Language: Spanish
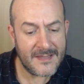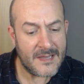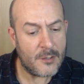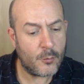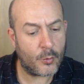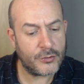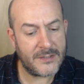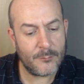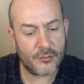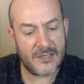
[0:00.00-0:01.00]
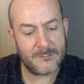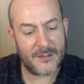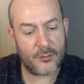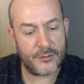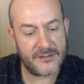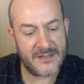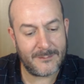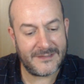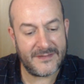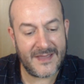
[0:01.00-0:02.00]
Eh, luego tenemos las mejoras de
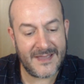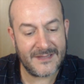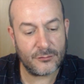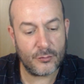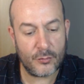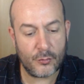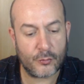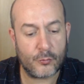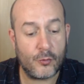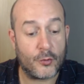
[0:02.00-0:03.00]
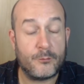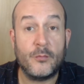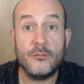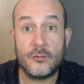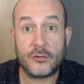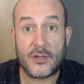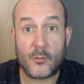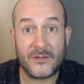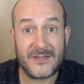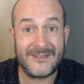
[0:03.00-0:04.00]
habilidad, ¿no? Los, puntos que
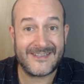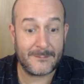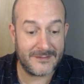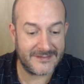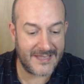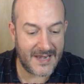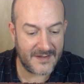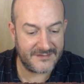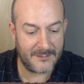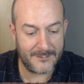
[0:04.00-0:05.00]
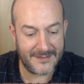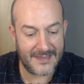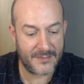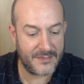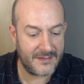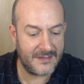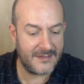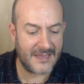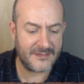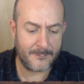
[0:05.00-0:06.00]
cuesta incrementar de B a
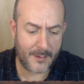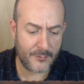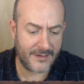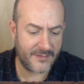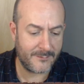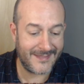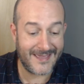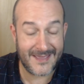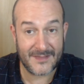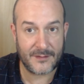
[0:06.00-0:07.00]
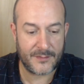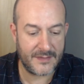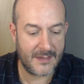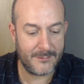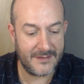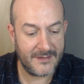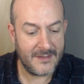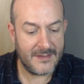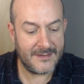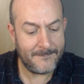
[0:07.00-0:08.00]
C, hay de, perdón, de B a A, de C a B.
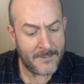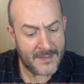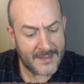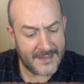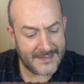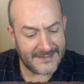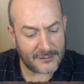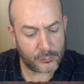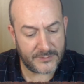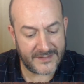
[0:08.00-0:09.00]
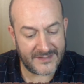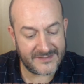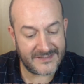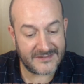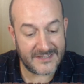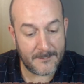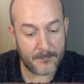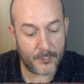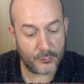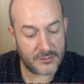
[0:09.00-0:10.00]
¿eh? Eh, las unidades de
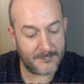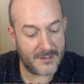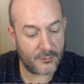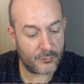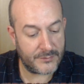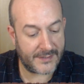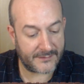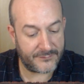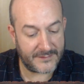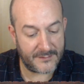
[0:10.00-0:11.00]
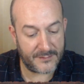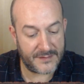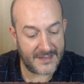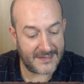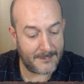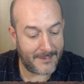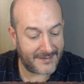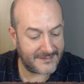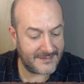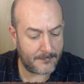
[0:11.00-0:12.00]
tiempo, también con una referencia a la
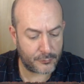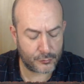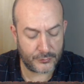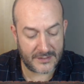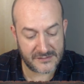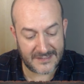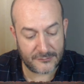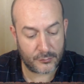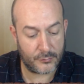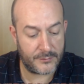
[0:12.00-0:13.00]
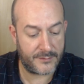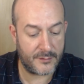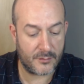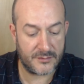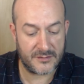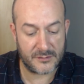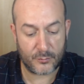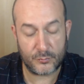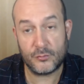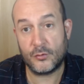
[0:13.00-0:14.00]
página, pues con asalto de 5 a 10
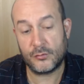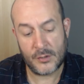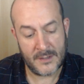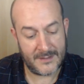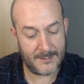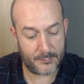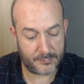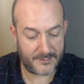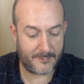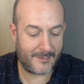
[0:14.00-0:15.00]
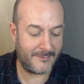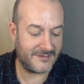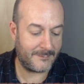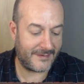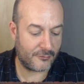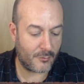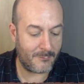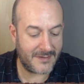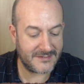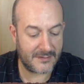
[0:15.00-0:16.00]
segundos, pues principalmente para el
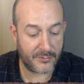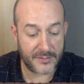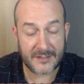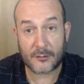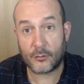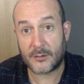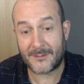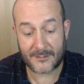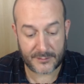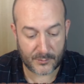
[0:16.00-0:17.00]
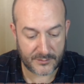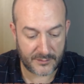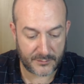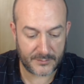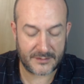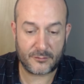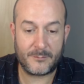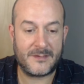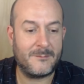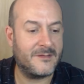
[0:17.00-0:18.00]
combate, el ciclo que va de 5 a 10 horas, ¿no?
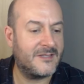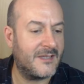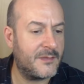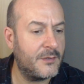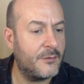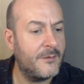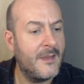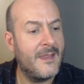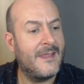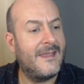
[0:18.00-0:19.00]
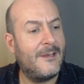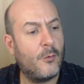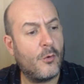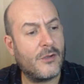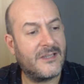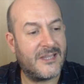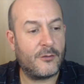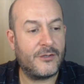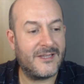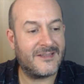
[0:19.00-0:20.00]
Para la investigación. luego
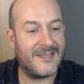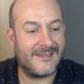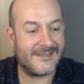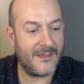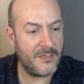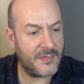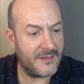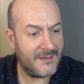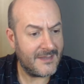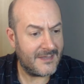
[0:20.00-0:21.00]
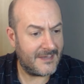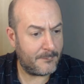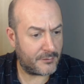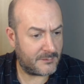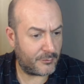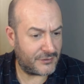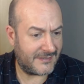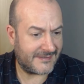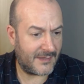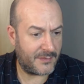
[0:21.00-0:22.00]
categorías de alcance, eh, pues tipos de
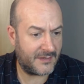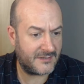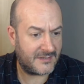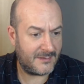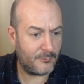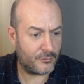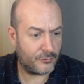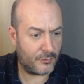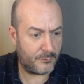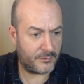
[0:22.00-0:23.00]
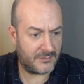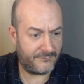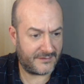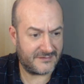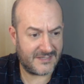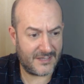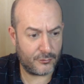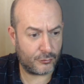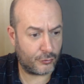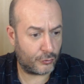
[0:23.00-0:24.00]
alcance que tenemos, ¿no? Pues
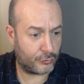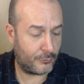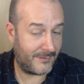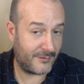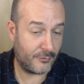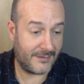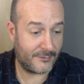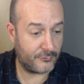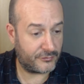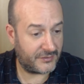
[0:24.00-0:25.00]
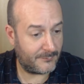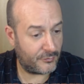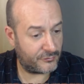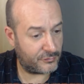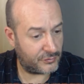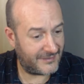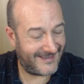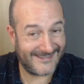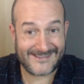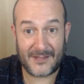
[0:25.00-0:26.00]
enfrentado, corto, medio, largo, extremo, estos
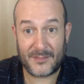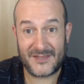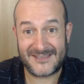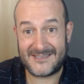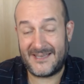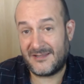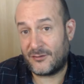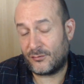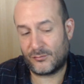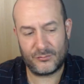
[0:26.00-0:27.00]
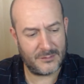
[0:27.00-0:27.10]
alcances clásicos, ¿no?